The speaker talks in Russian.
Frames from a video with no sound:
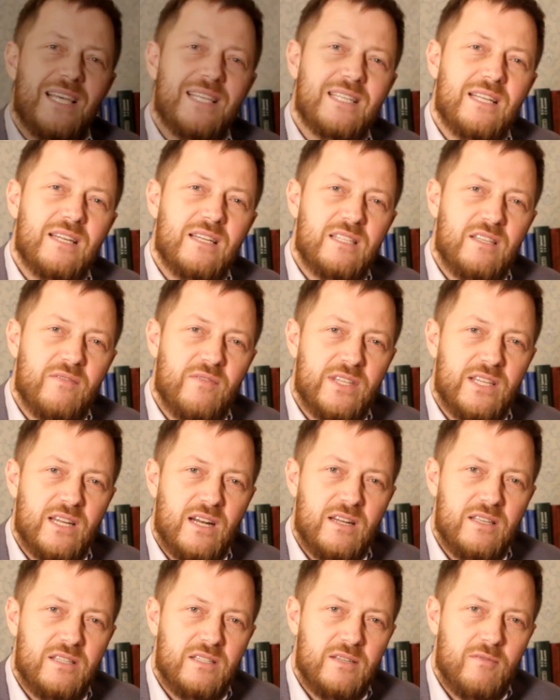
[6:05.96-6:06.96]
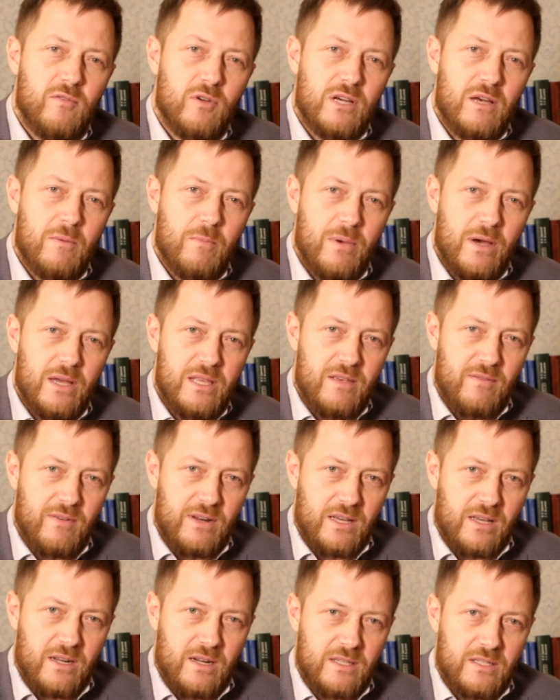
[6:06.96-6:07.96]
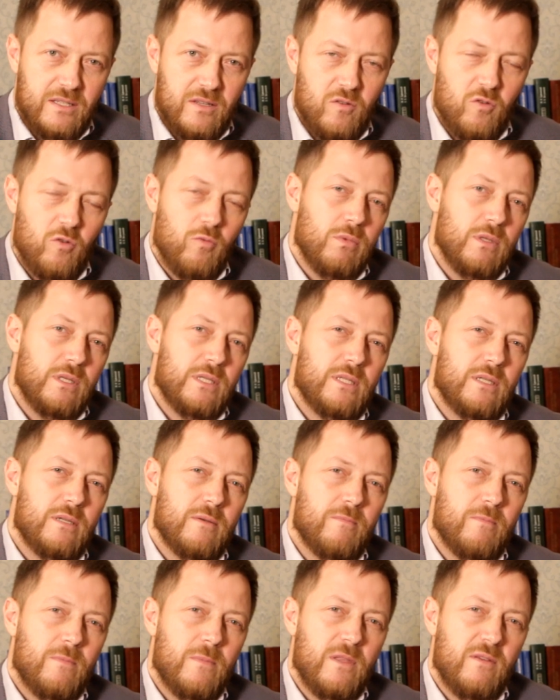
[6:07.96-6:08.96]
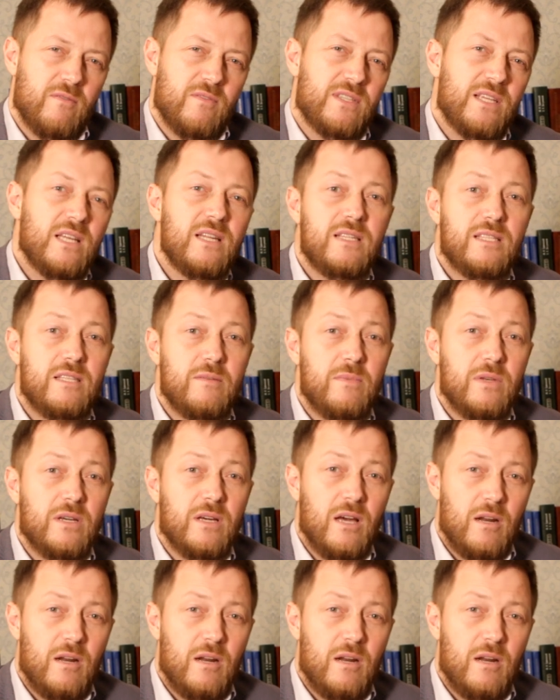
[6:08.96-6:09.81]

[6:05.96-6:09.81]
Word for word: деятельности федеральной сетевой компании в Ленинградской области, в деле семьи